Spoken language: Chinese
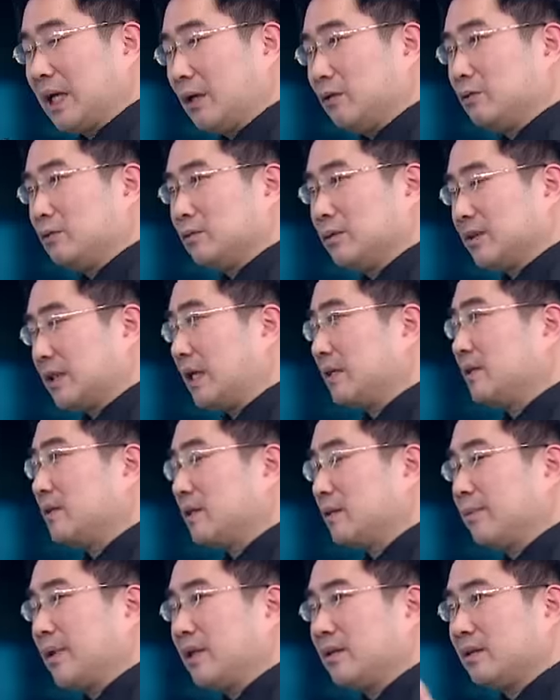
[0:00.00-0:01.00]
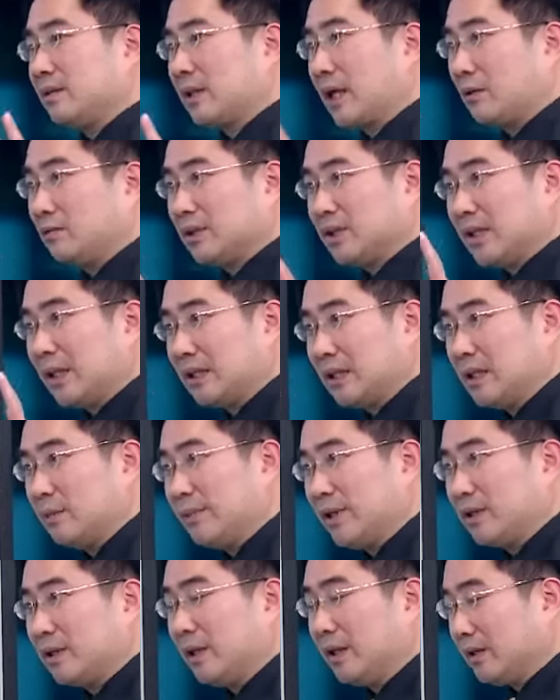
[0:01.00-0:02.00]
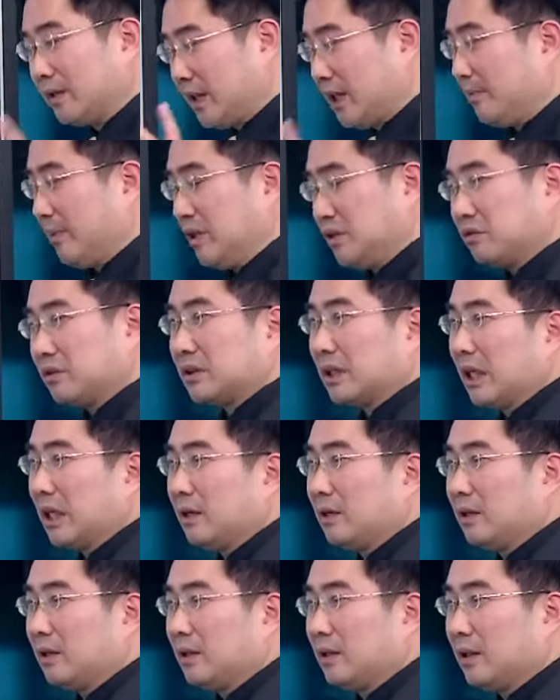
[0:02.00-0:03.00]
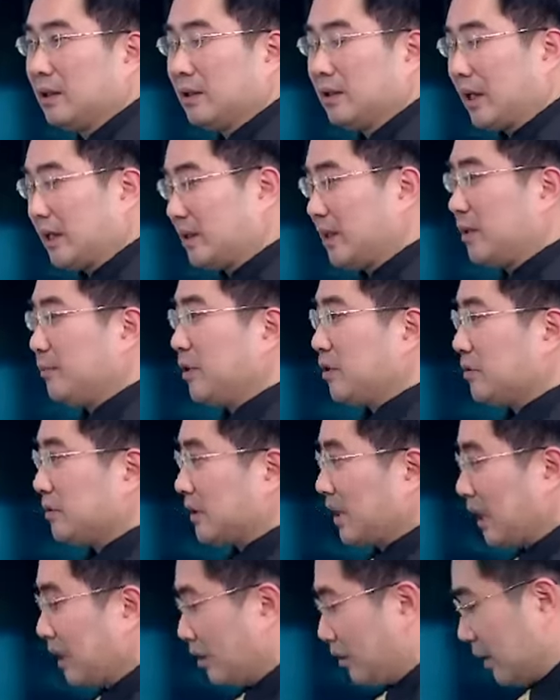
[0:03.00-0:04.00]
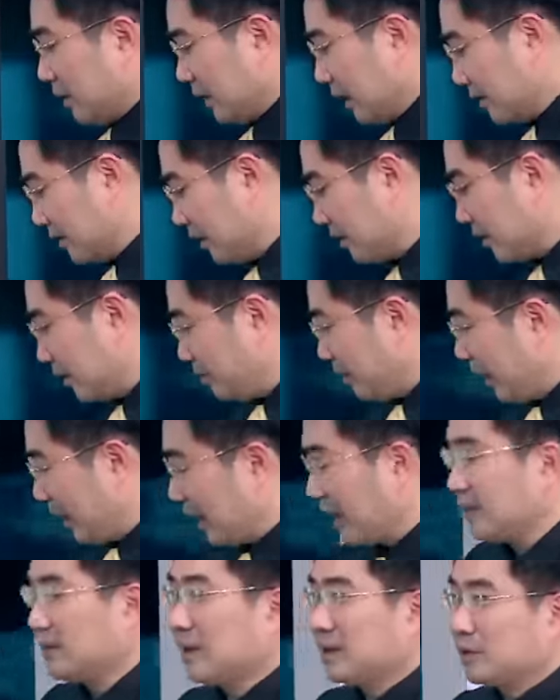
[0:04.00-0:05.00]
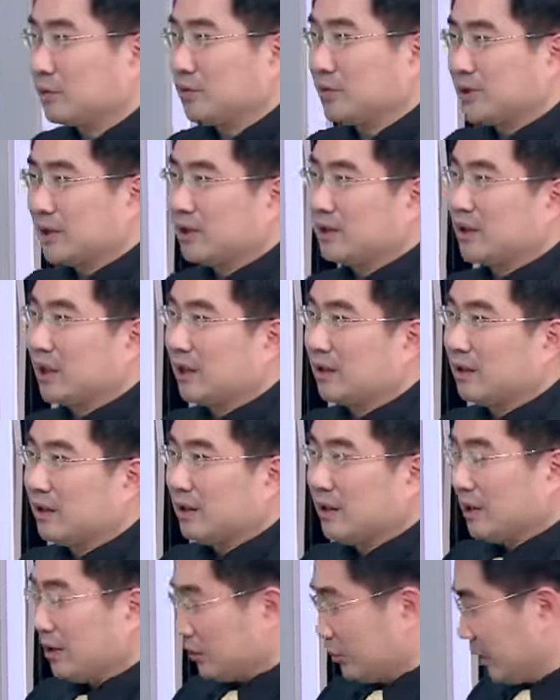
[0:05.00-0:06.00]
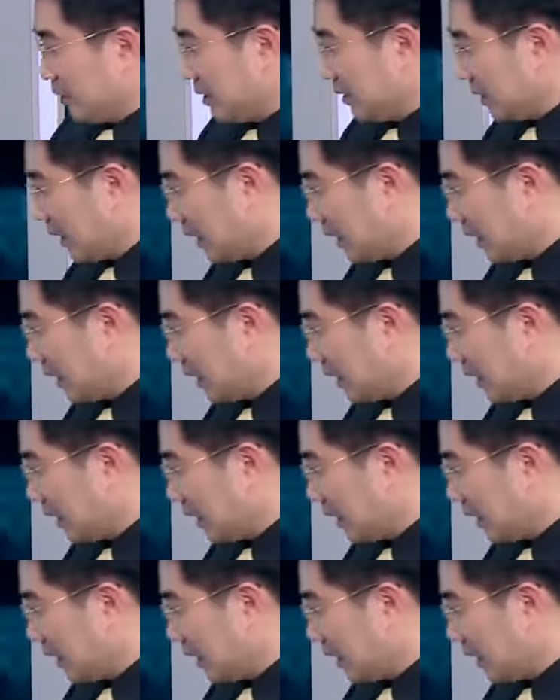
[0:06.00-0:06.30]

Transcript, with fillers: 大户上市这边大户增加第一名，对，第二名就是它。嗯，那第二名就是他的话，他这个礼拜还在持续增加，对，所以其